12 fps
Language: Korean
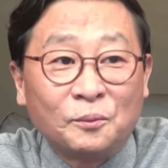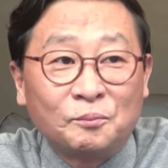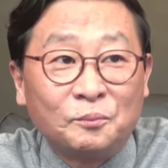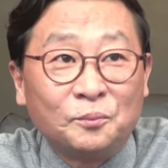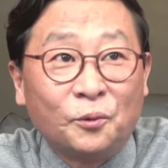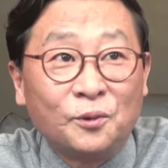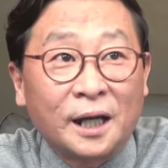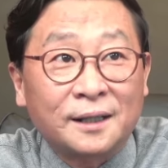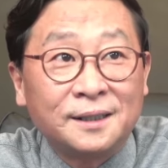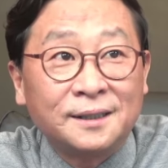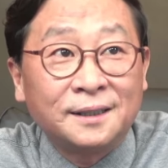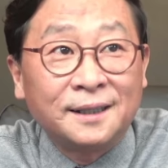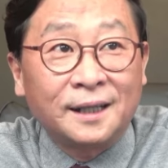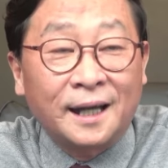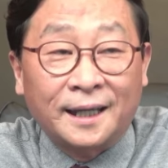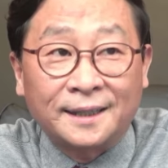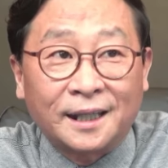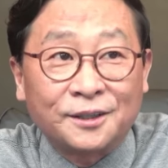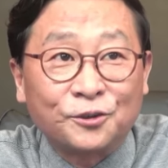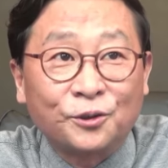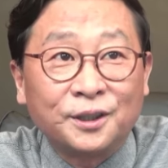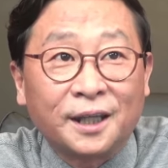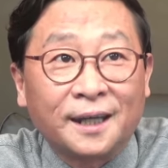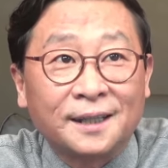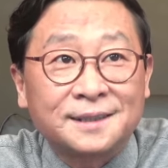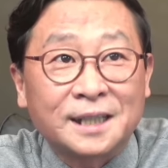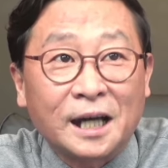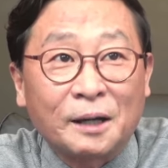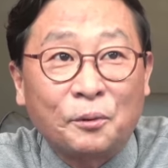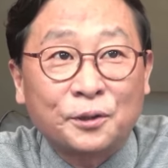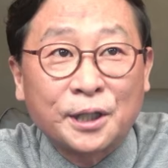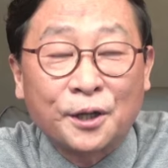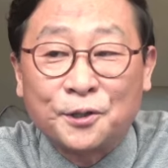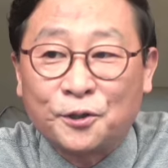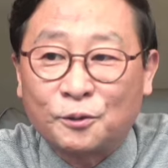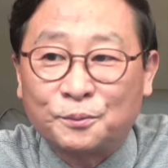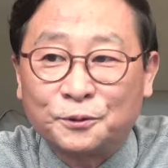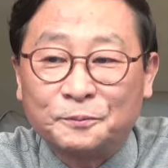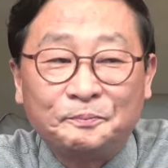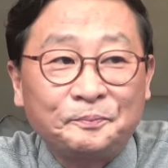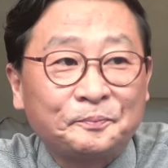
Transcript: 뭔가를 하겠다는 건데 자 보세요 여러분